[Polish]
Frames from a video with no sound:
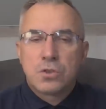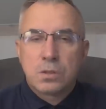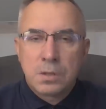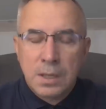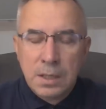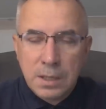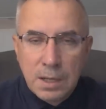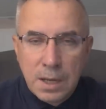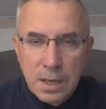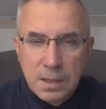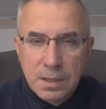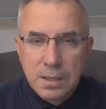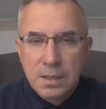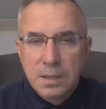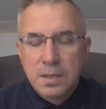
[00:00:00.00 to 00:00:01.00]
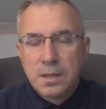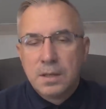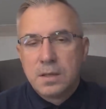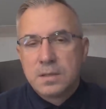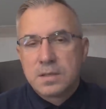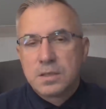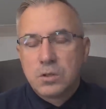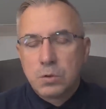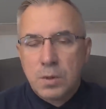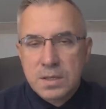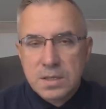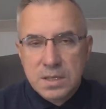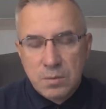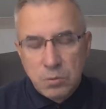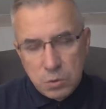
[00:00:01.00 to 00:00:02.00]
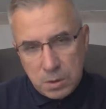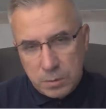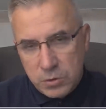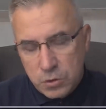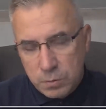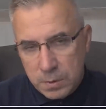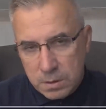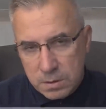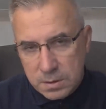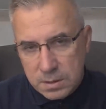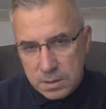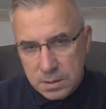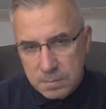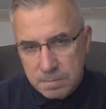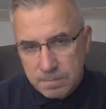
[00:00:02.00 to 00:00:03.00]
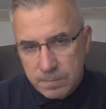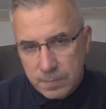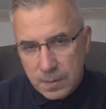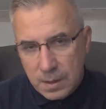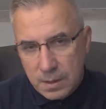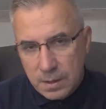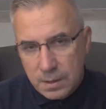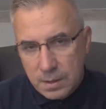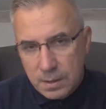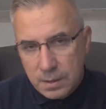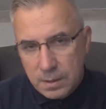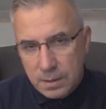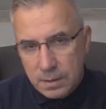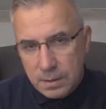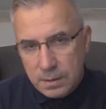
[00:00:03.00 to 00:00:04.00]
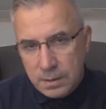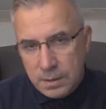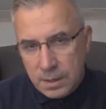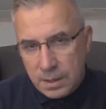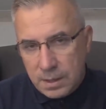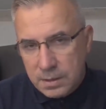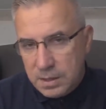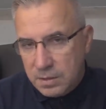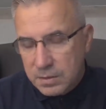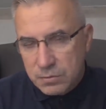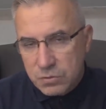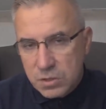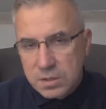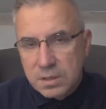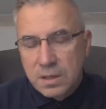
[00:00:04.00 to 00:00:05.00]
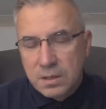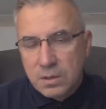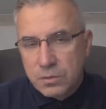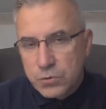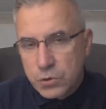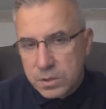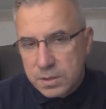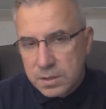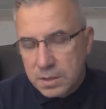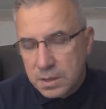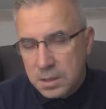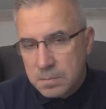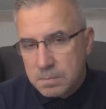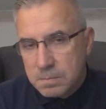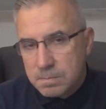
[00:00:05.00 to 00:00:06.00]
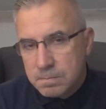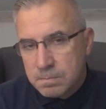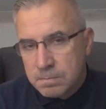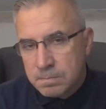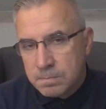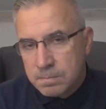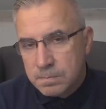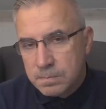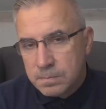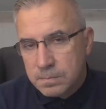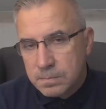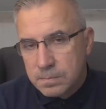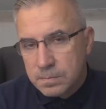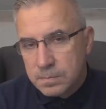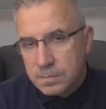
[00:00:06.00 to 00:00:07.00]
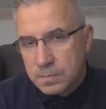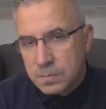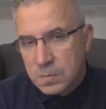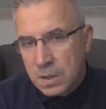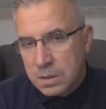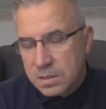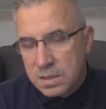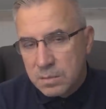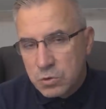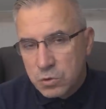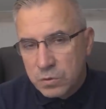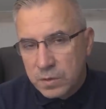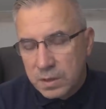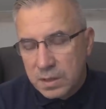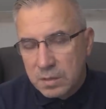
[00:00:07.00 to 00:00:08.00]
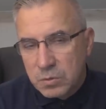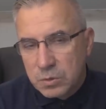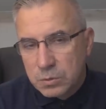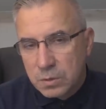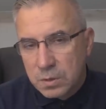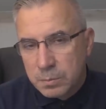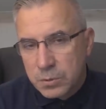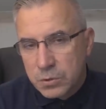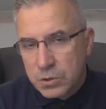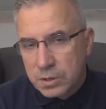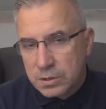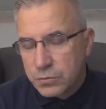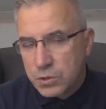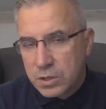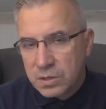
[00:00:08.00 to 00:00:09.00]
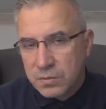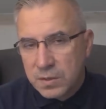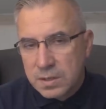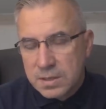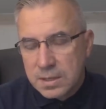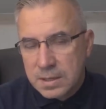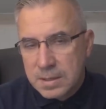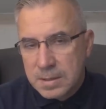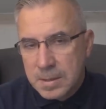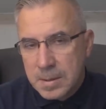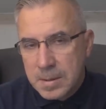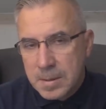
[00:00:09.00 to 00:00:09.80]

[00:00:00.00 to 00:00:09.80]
czy taka sytuacja mogła mieć miejsce. Ja nie wiem wszystkiego o wszystkim. Mm, nie jestem człowiekiem, który posiadł wszechwiedzę,